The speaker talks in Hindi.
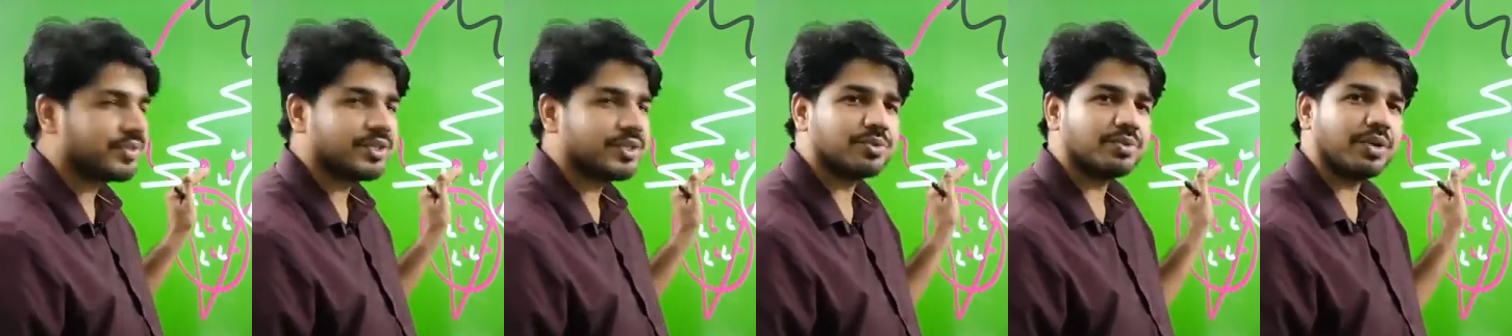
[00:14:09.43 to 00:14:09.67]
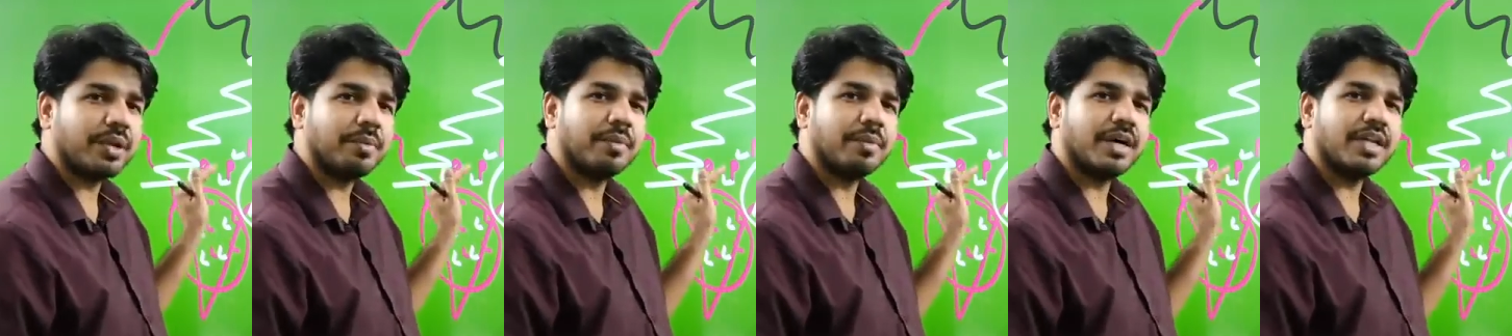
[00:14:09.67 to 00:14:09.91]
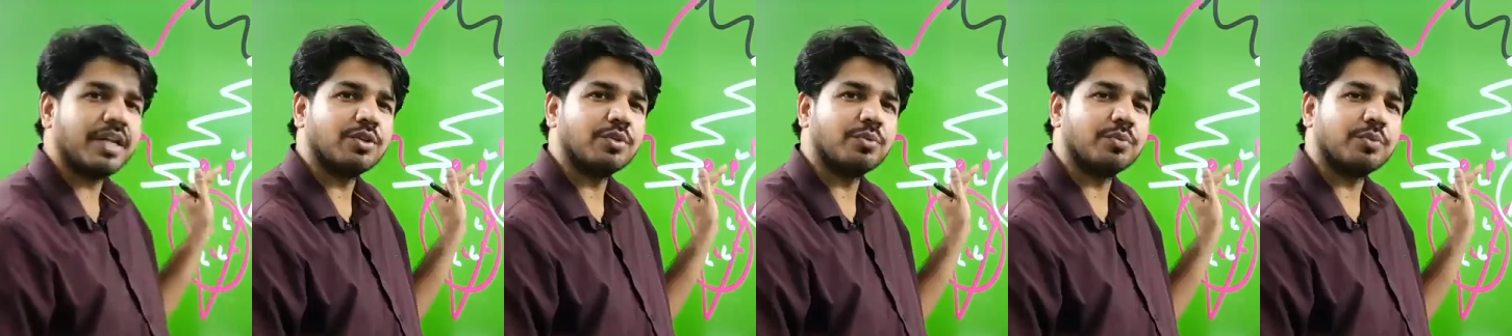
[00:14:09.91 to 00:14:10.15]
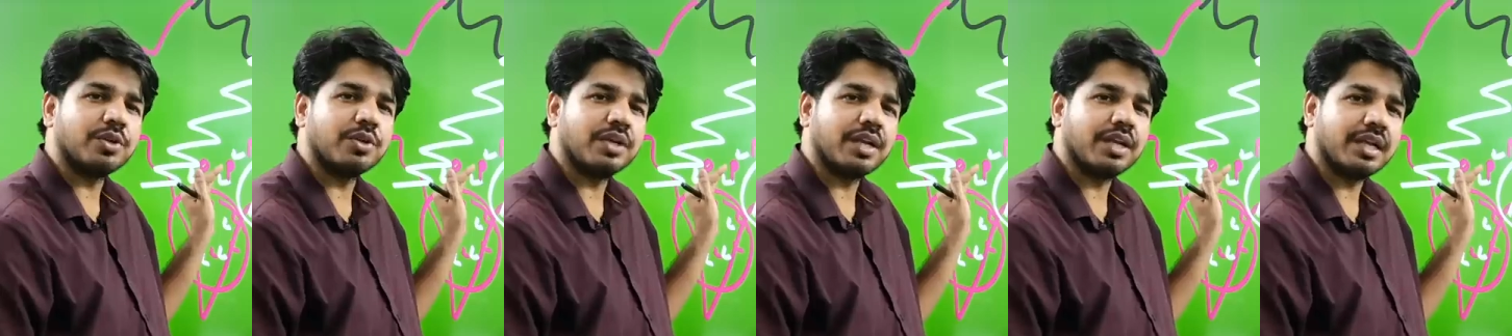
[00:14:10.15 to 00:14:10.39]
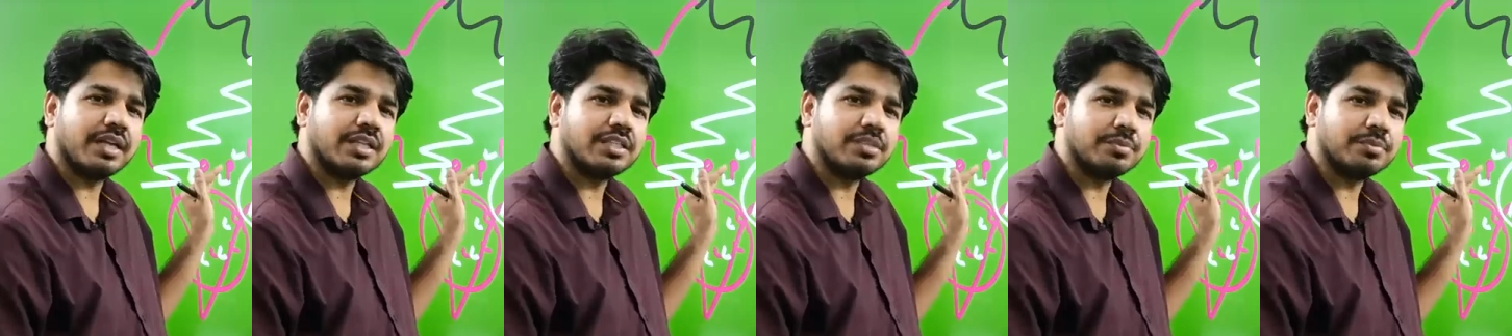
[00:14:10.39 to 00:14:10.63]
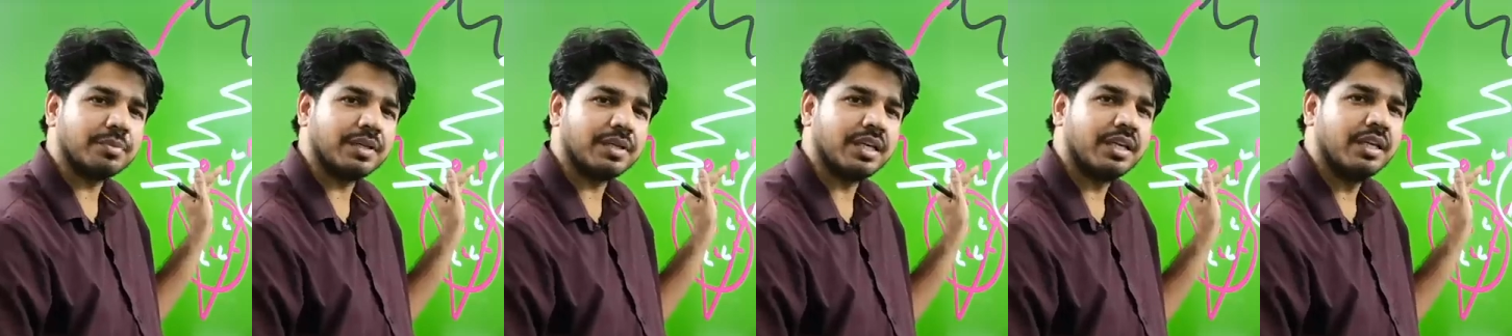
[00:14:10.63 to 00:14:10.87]
स्वयं है
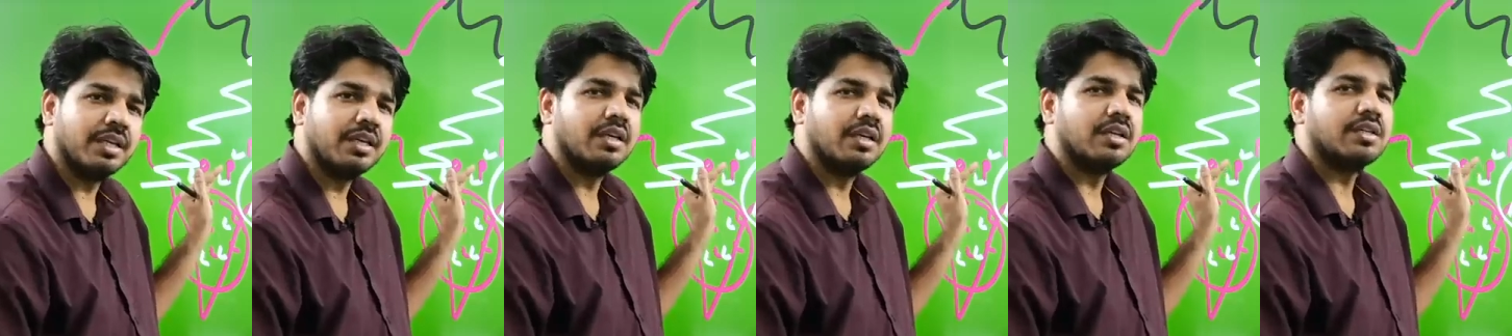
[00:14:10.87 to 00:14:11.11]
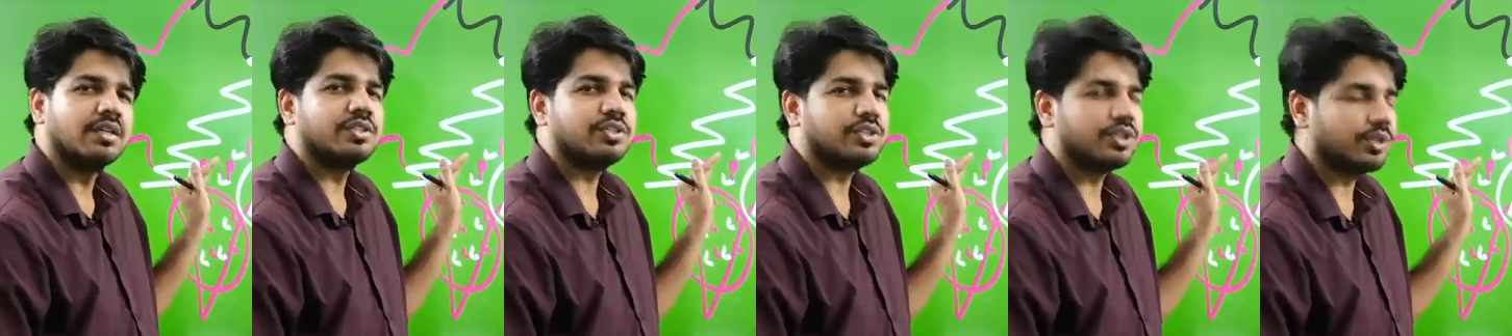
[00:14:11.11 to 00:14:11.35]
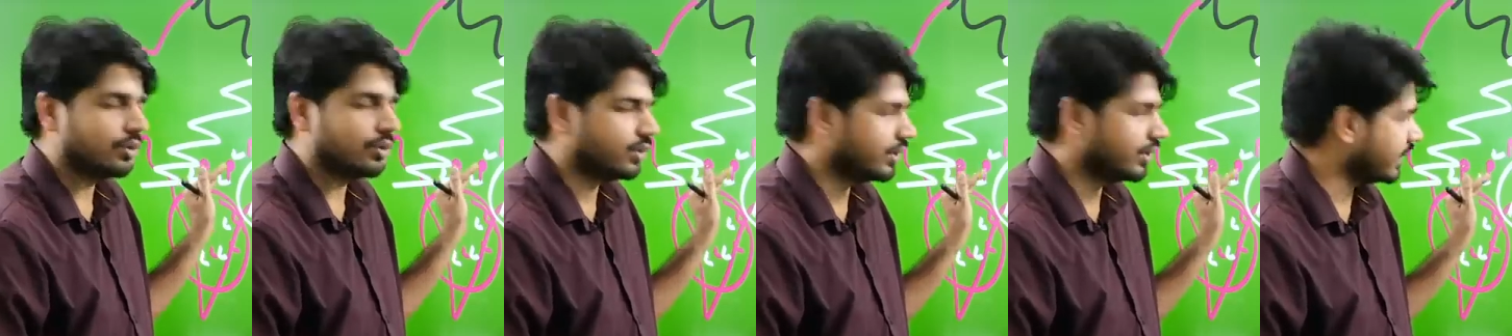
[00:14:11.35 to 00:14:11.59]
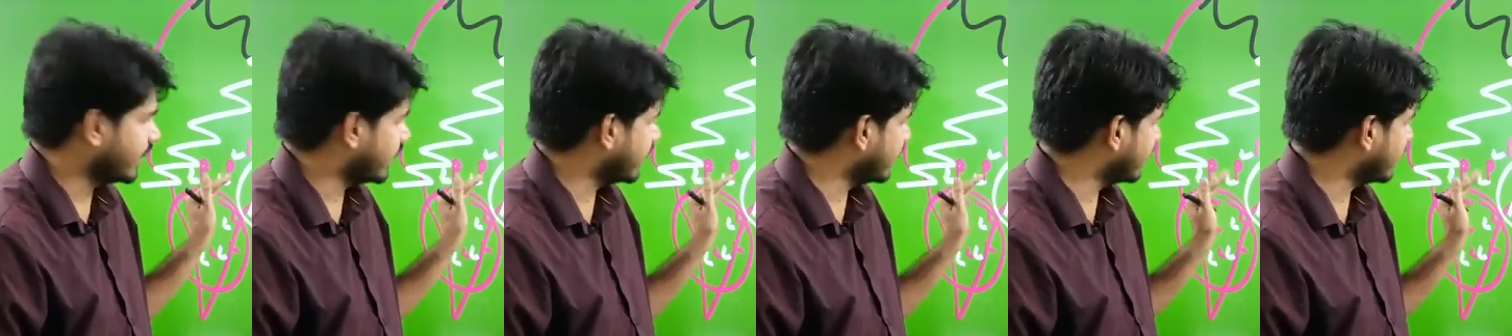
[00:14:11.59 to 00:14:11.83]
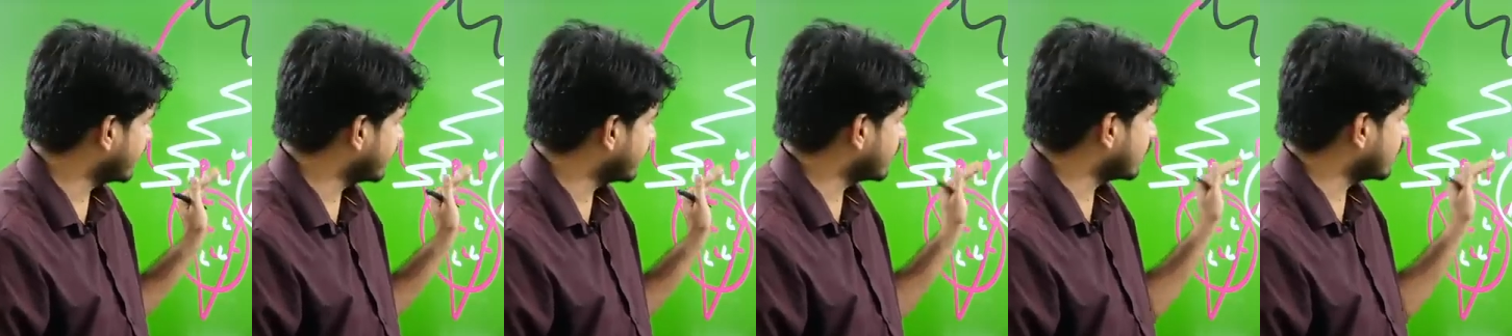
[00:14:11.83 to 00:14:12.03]
इसमें सिरोई है